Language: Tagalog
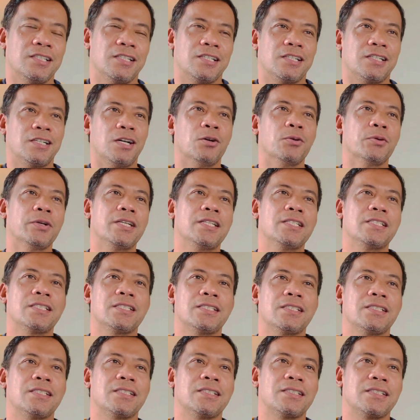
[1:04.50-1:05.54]
gawin
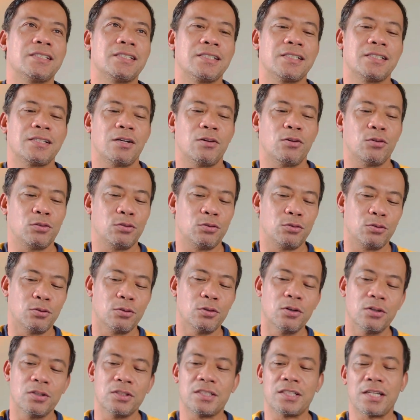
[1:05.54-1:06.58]
o
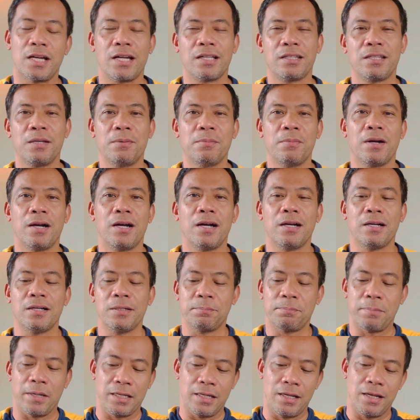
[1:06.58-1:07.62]
tugon sa ating
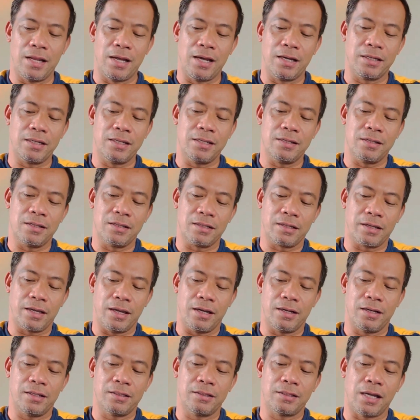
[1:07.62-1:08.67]
mga panalangin.
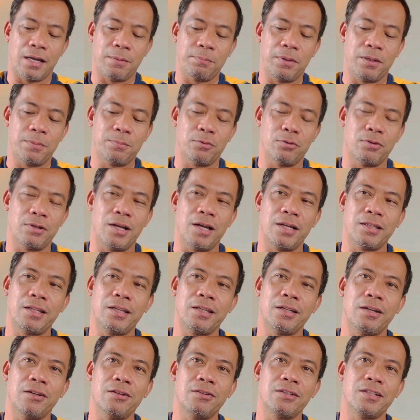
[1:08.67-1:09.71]
Kaya nga ang topic po
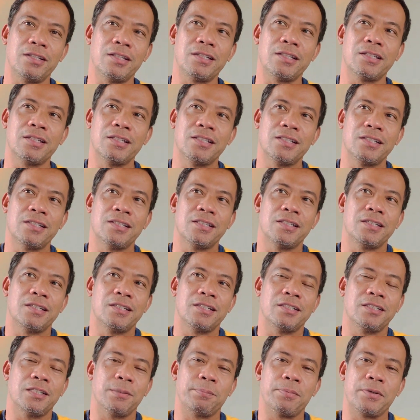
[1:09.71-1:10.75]
natin ngayon eh,
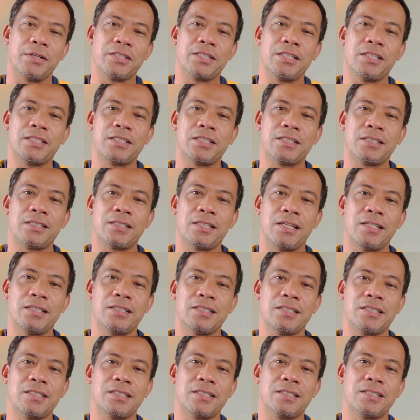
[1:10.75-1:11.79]
the
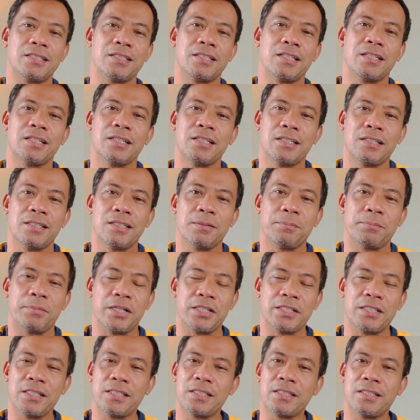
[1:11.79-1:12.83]
persistence,
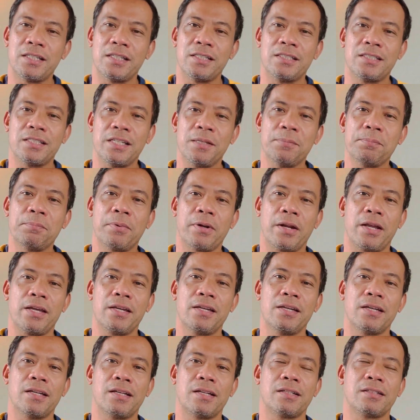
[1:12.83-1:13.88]
persistence in
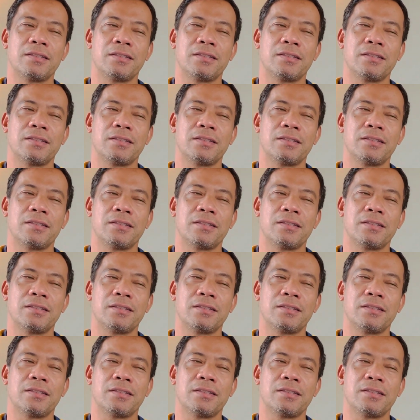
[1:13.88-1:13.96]
prayer.